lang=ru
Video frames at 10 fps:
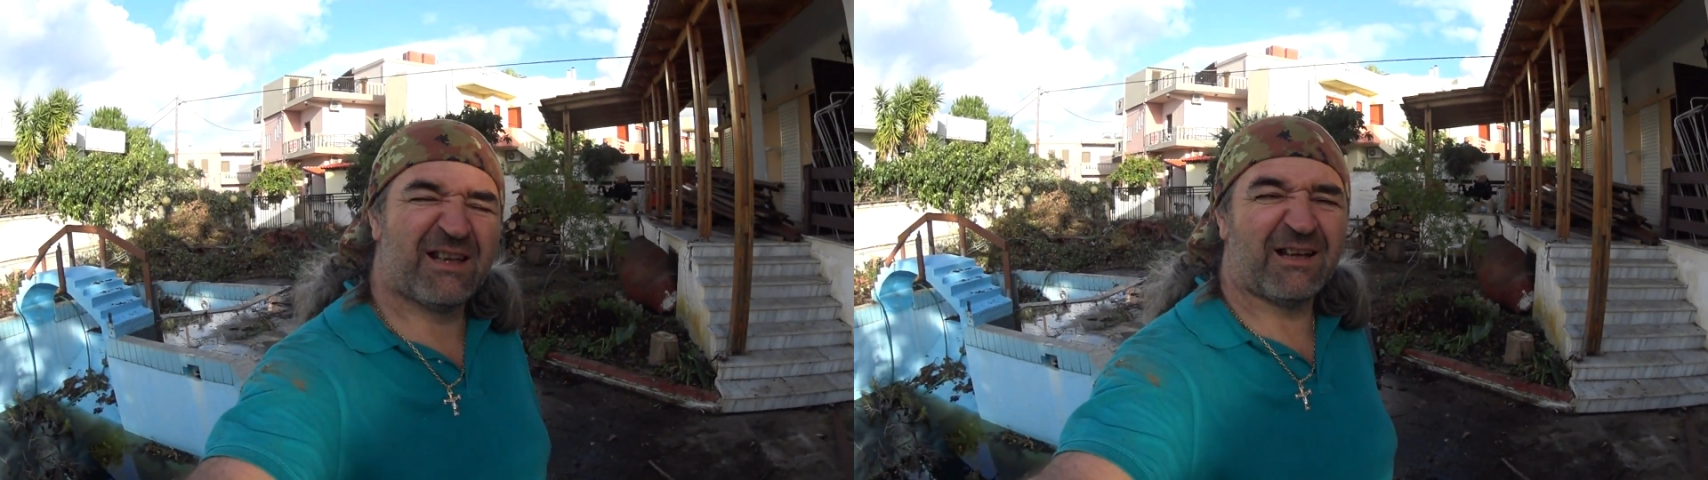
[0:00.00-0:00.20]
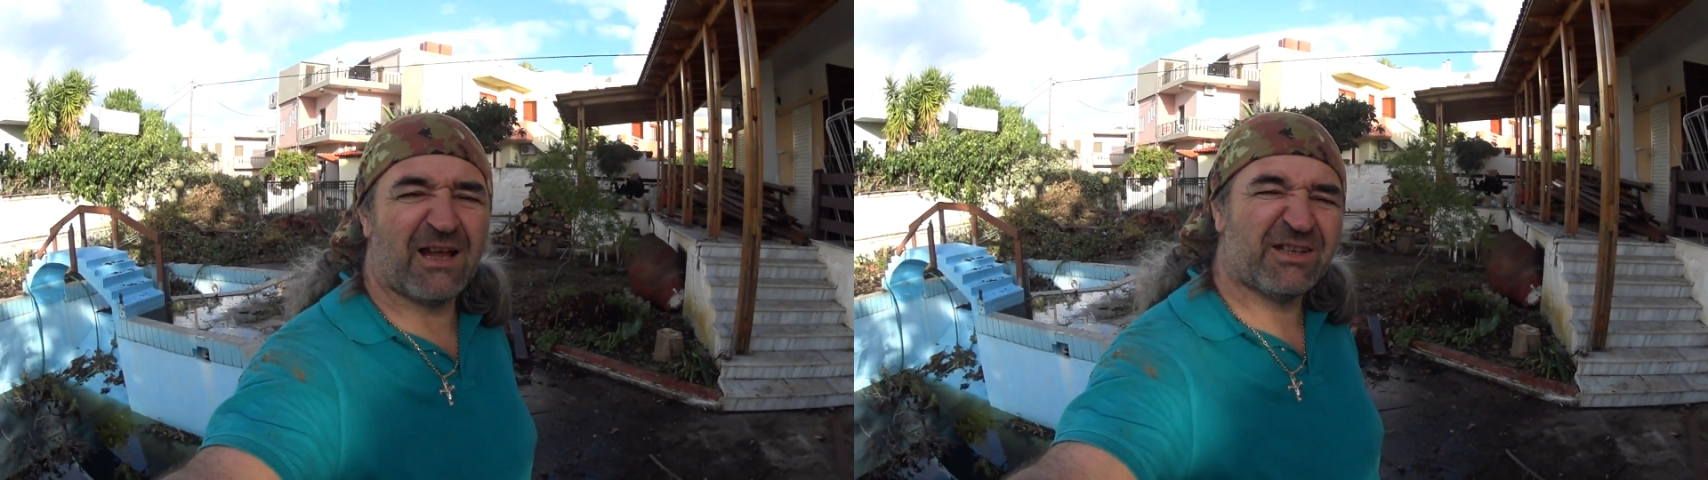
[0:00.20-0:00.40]

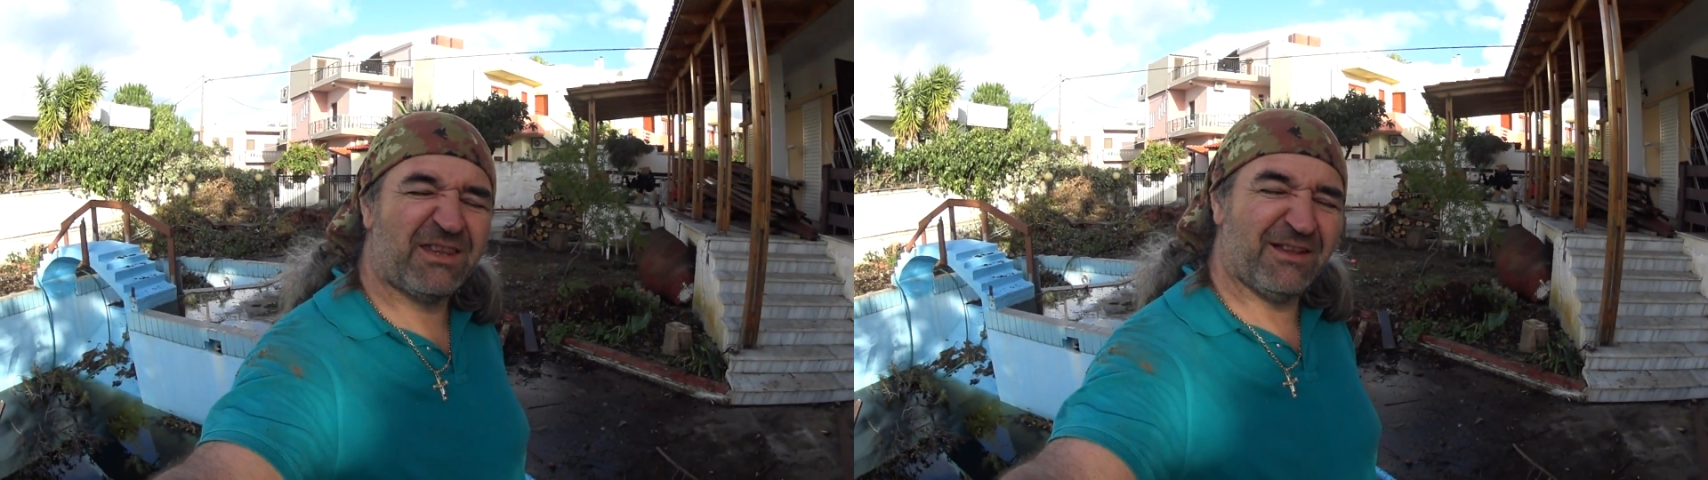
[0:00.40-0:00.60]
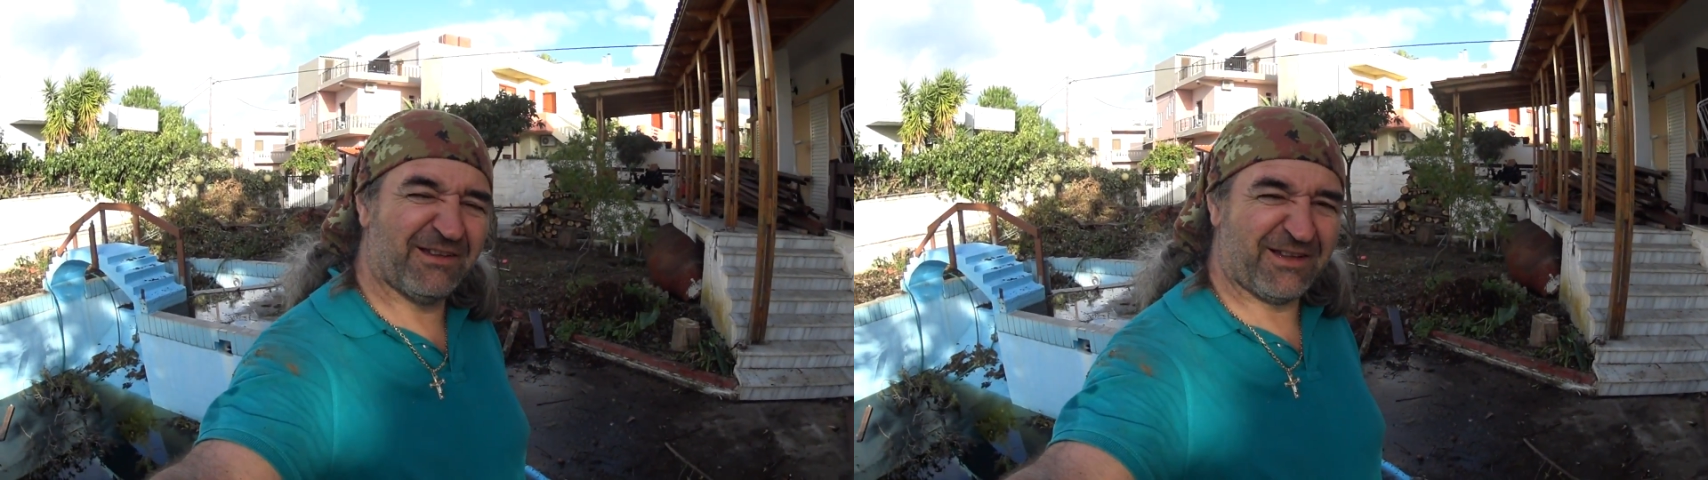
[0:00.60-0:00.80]
какашки
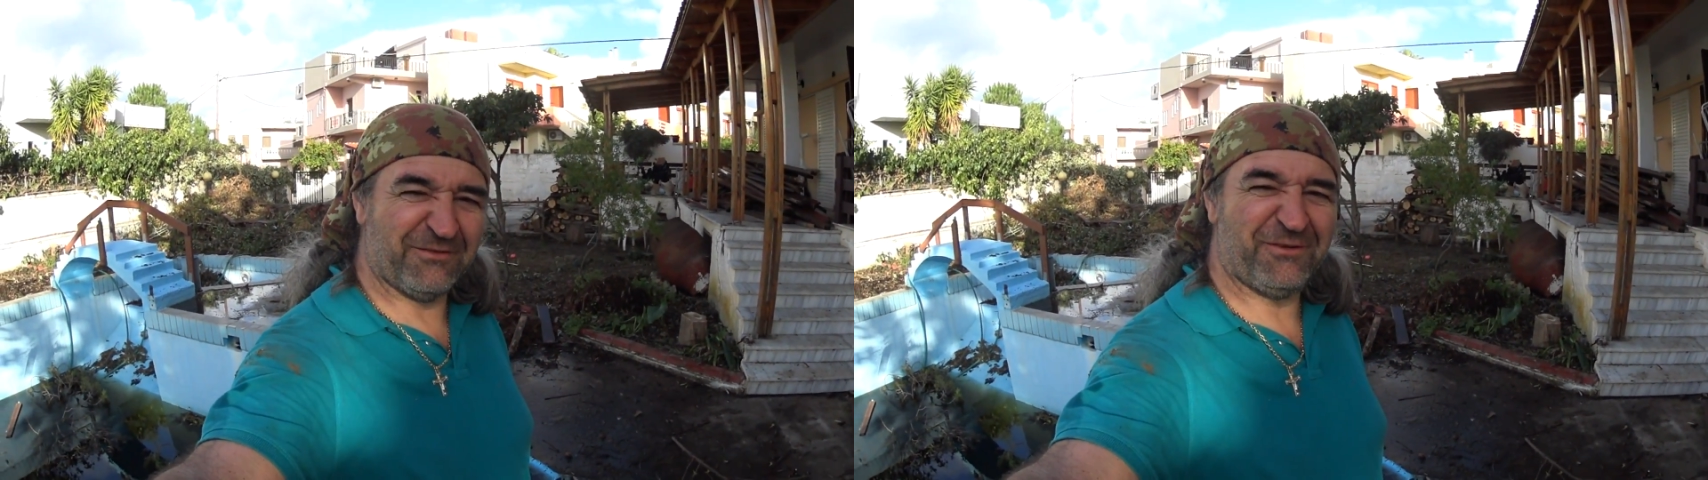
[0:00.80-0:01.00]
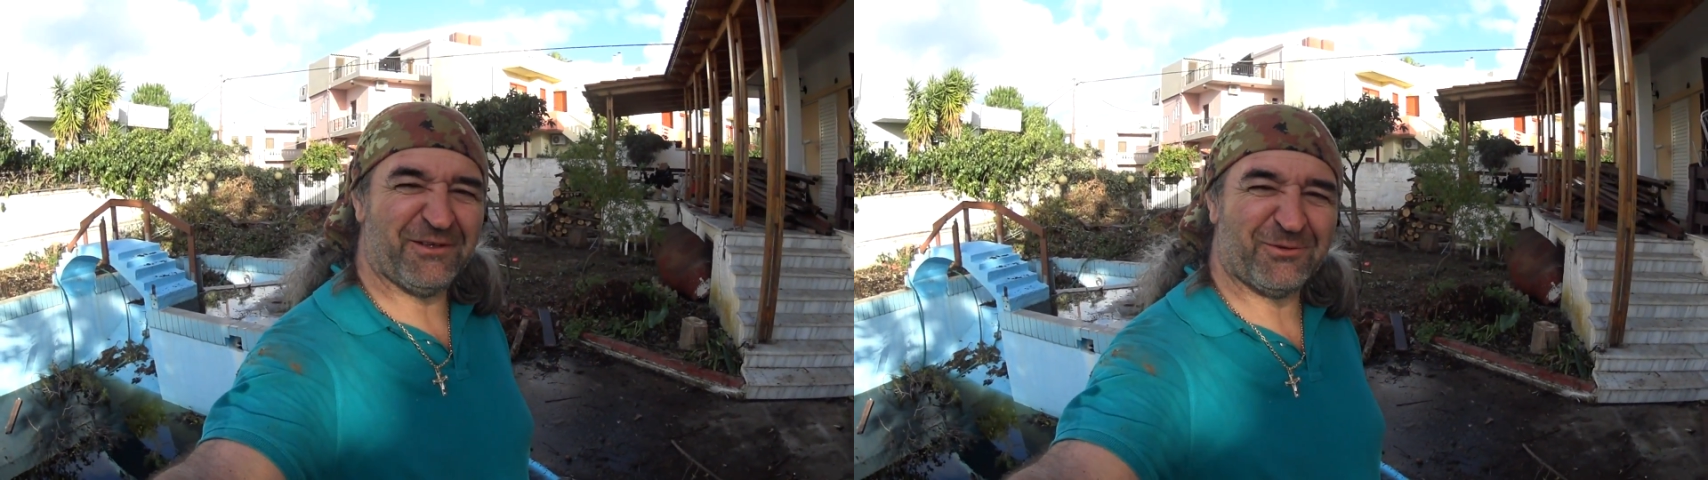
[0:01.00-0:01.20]
делать
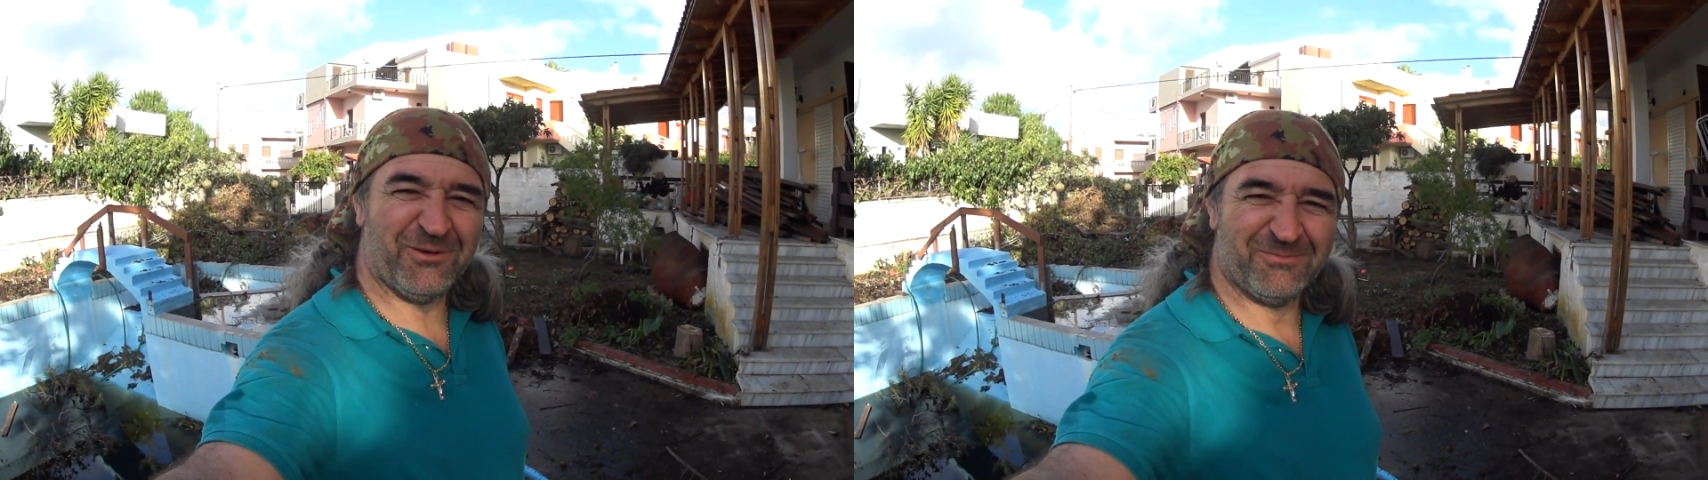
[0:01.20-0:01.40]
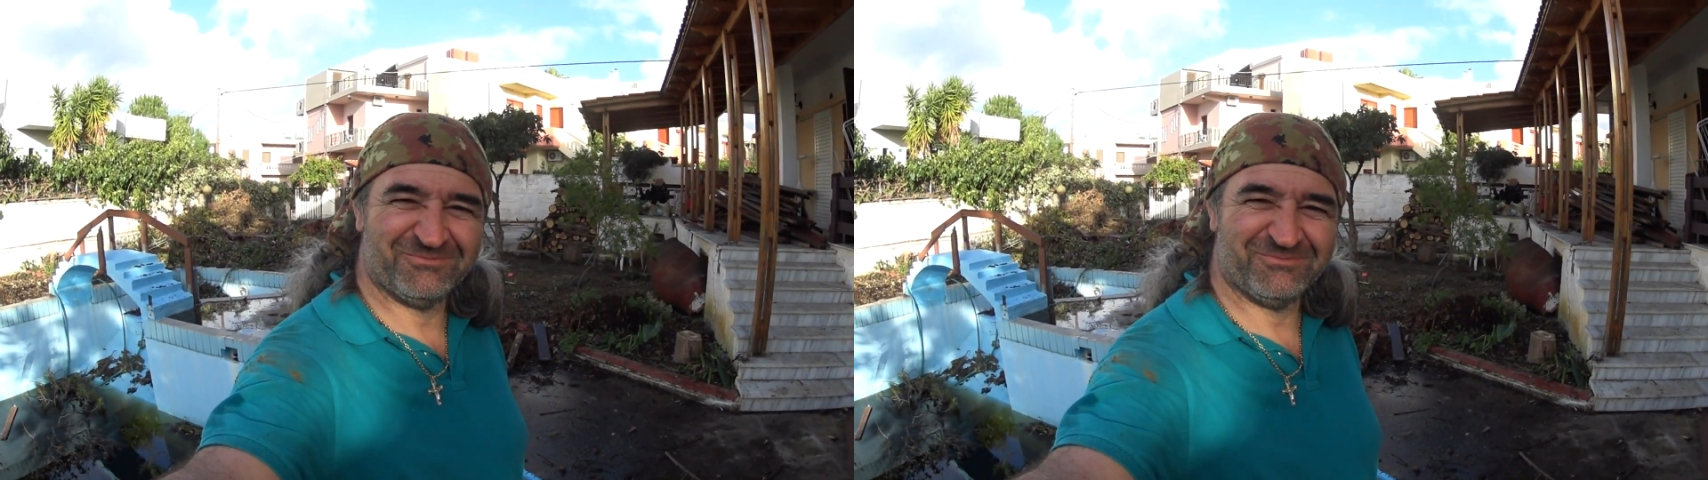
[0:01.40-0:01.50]
конфетку.